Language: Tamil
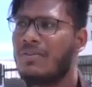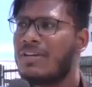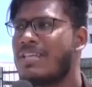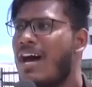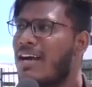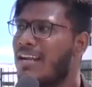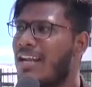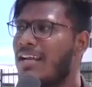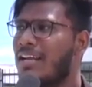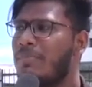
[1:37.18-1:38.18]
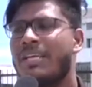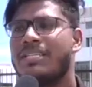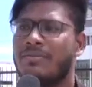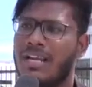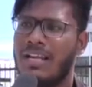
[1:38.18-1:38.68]
ஒரு சாங் நல்லா
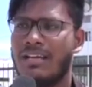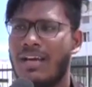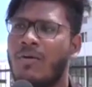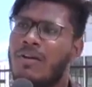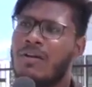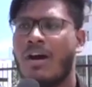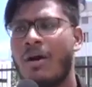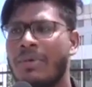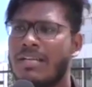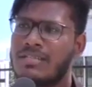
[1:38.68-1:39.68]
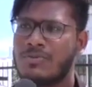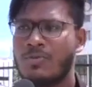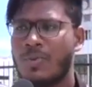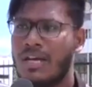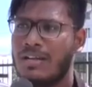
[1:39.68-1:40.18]
பிஜிஎம் நல்லா அவங்களோட காம்பினேஷன்
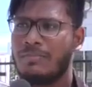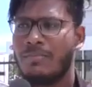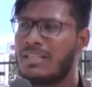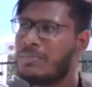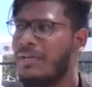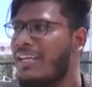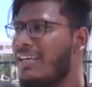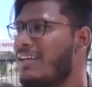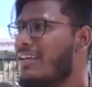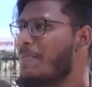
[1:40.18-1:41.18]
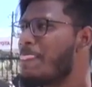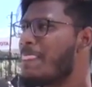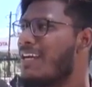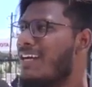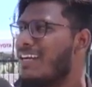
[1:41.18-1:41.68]
சூப்பராக இருக்குது மற்றபடி
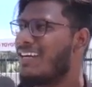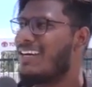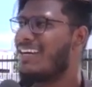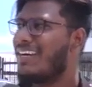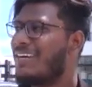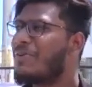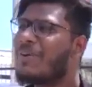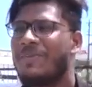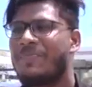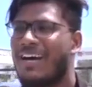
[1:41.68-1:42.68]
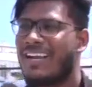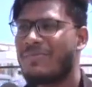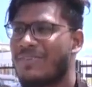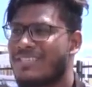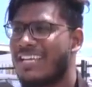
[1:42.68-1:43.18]
ஒரு வாட்டி பார்க்கலாம் ப்ரோ